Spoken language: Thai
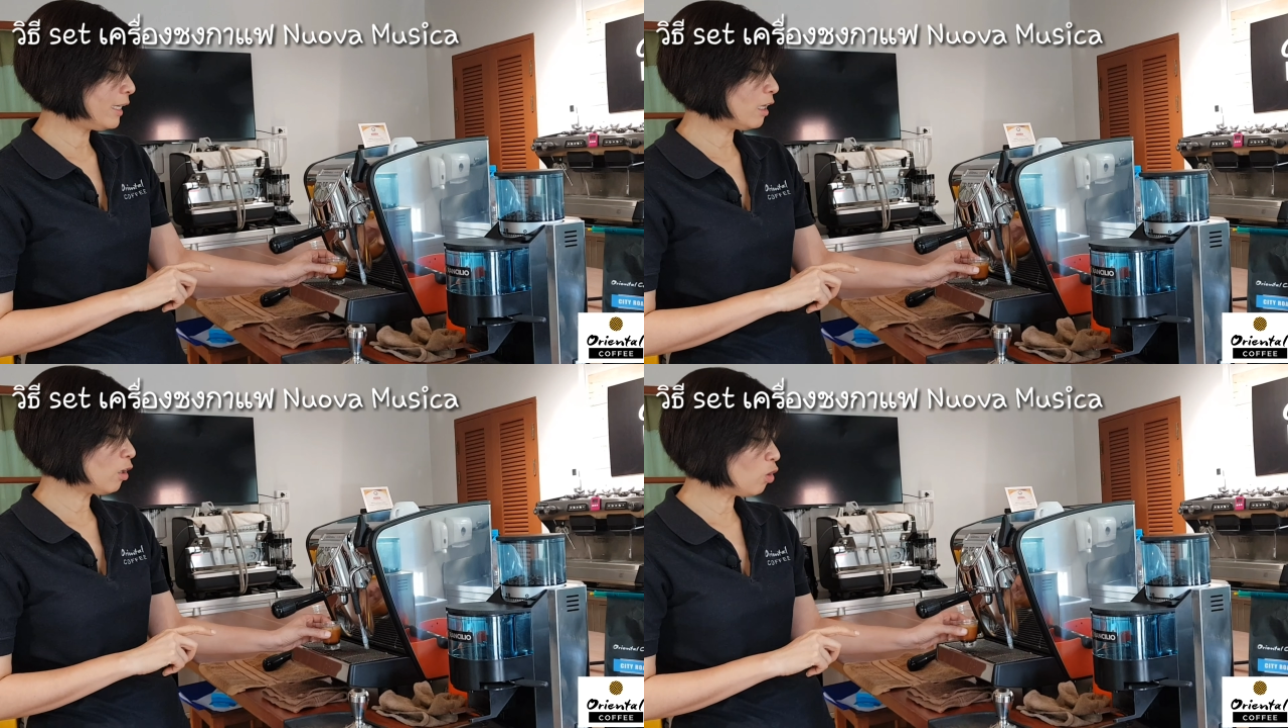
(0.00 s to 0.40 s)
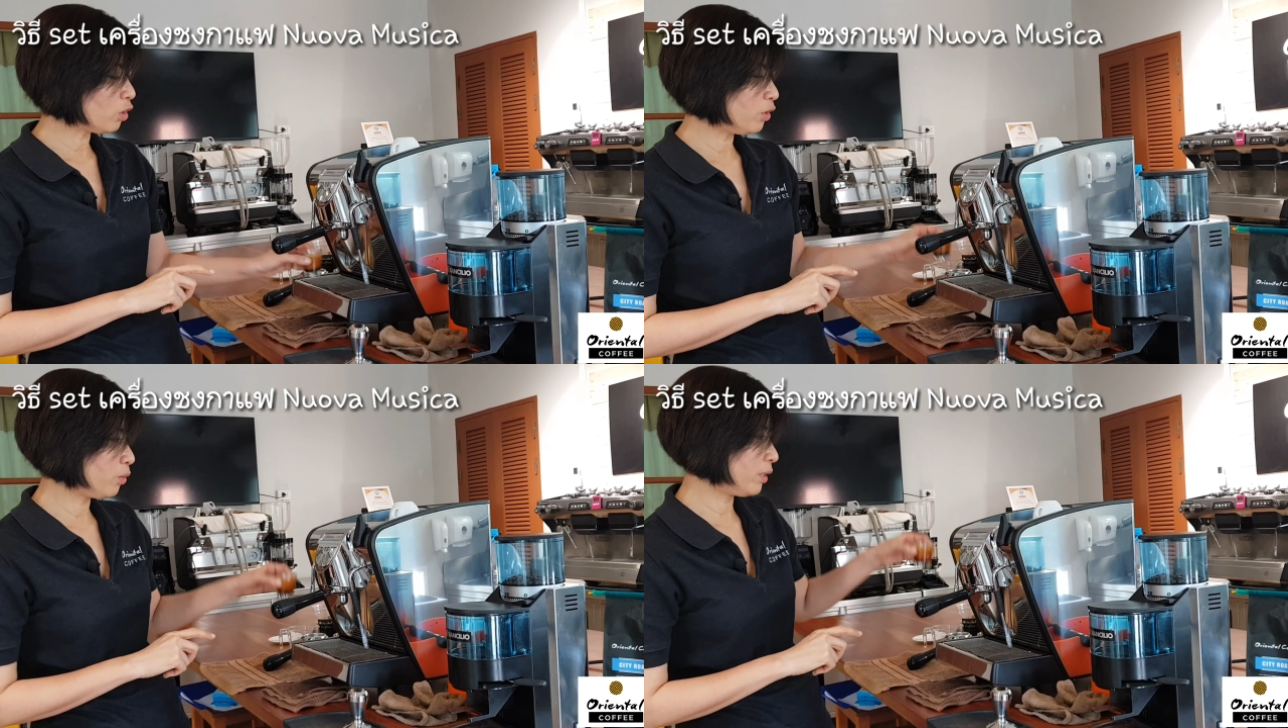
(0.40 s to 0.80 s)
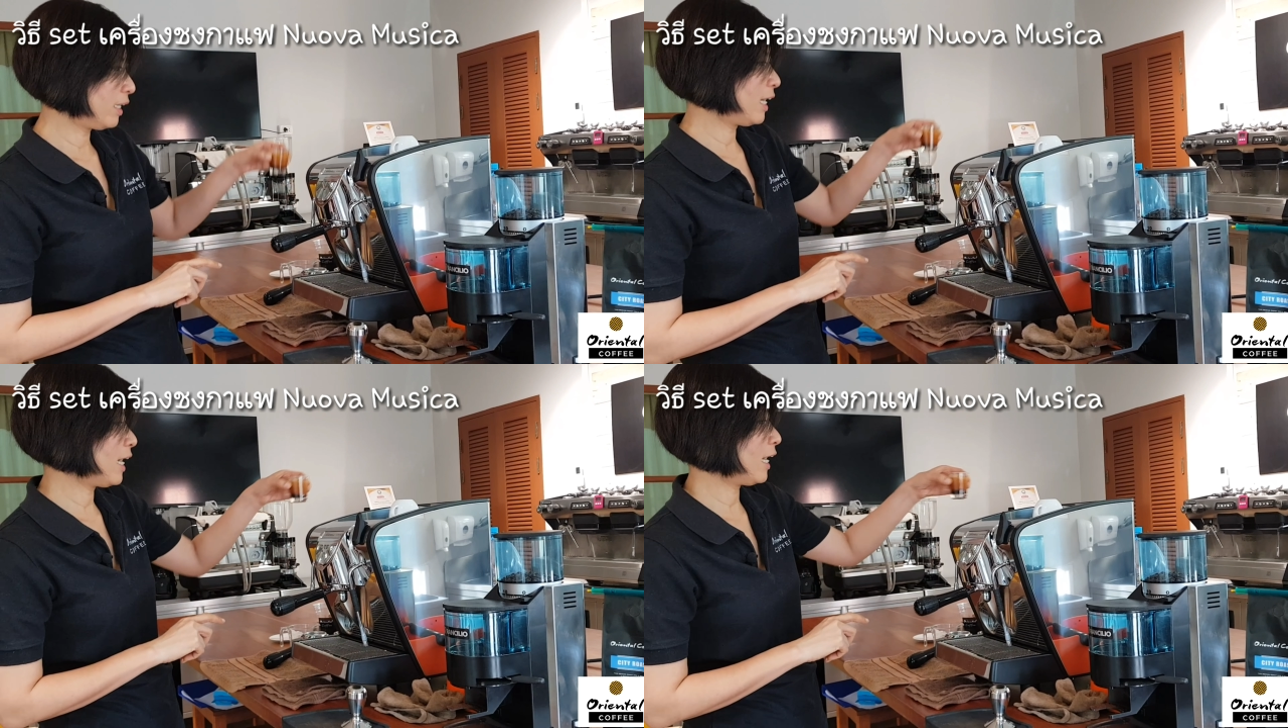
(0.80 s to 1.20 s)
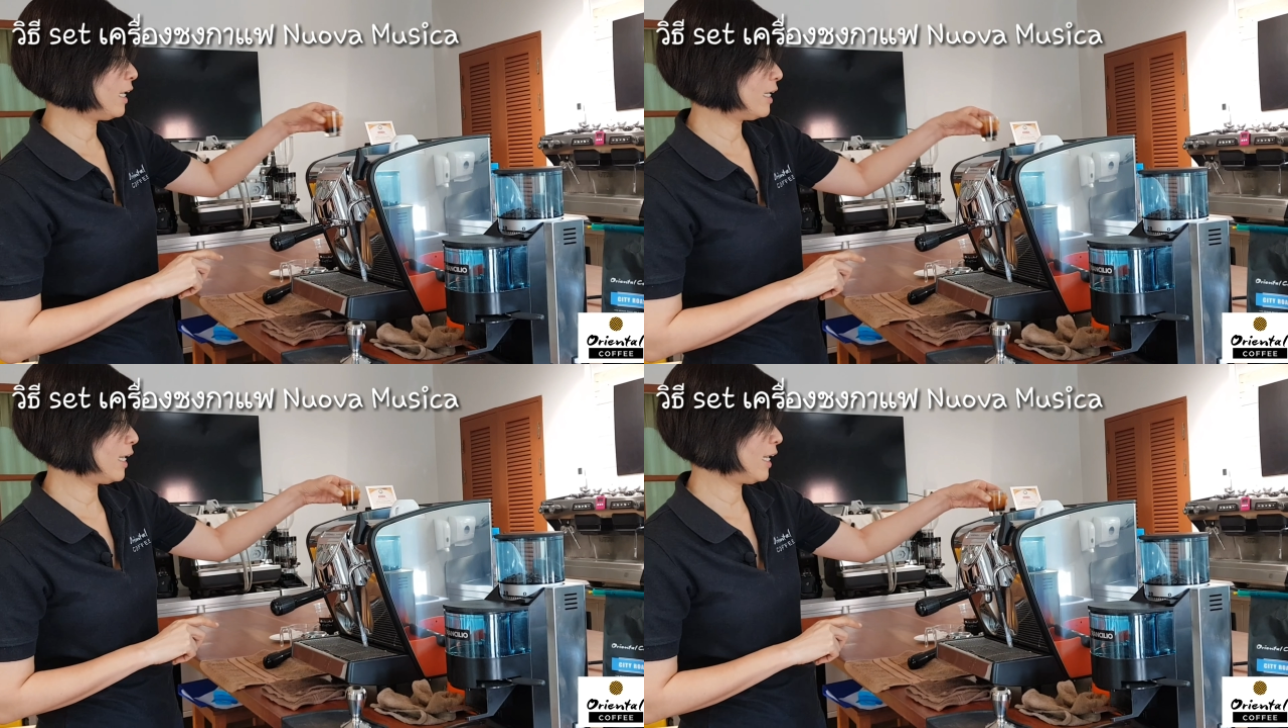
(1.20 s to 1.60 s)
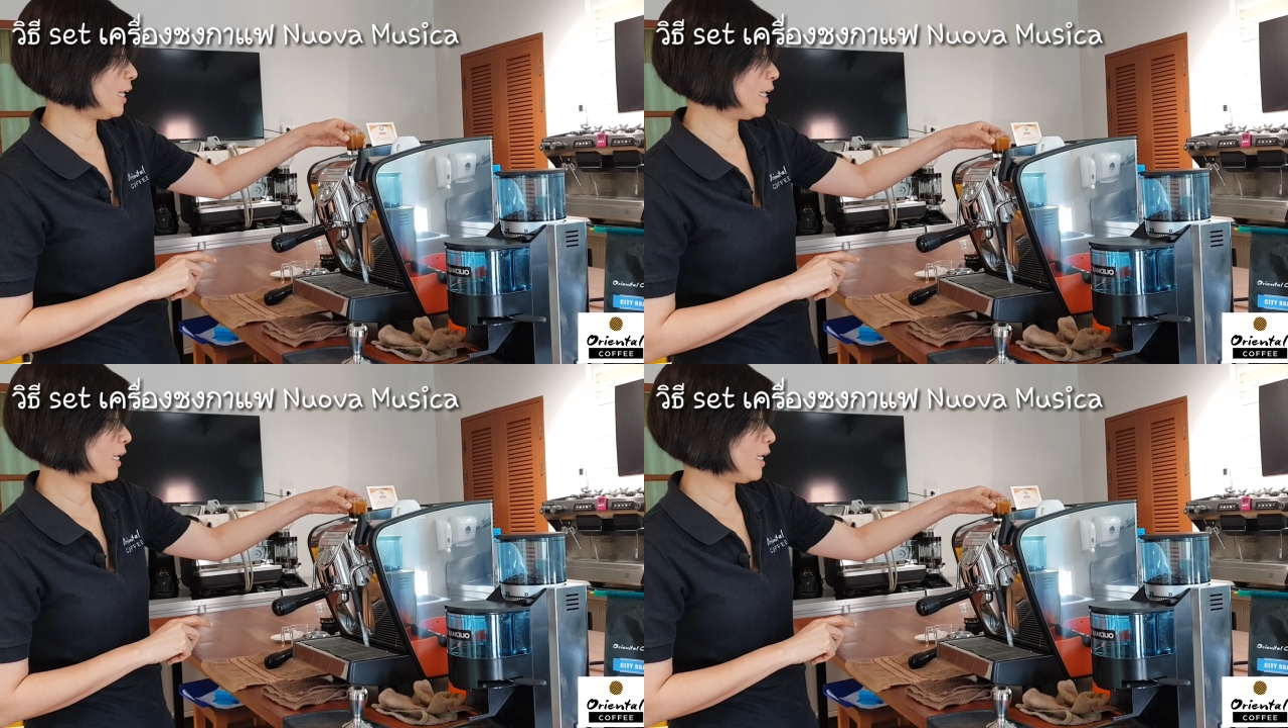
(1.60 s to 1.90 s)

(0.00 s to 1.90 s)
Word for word: เนี่ยก็กดหยุดนะคะอ่า